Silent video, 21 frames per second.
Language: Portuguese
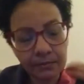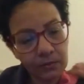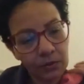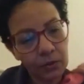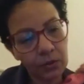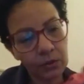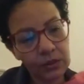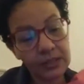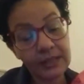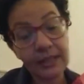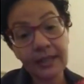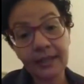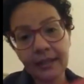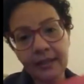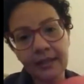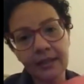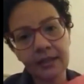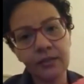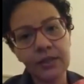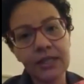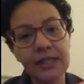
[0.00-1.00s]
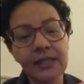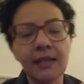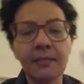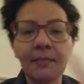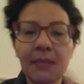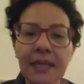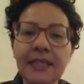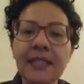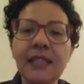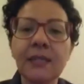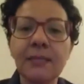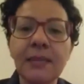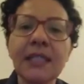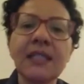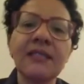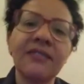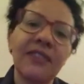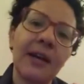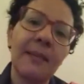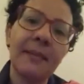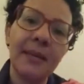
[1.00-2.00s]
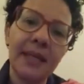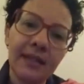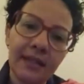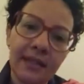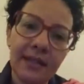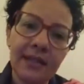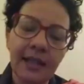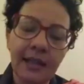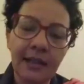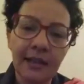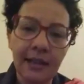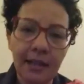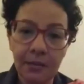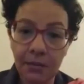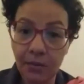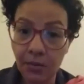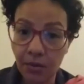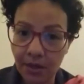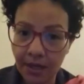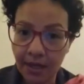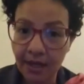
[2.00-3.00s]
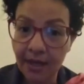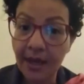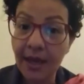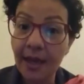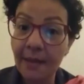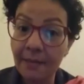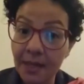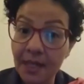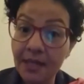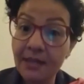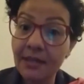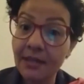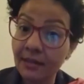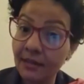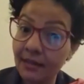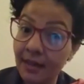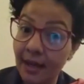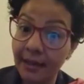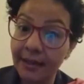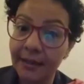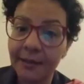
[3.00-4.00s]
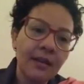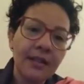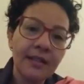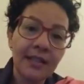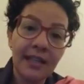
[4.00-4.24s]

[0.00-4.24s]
no sertão em si, mais especificamente em Sertânia, porque é minha cidade.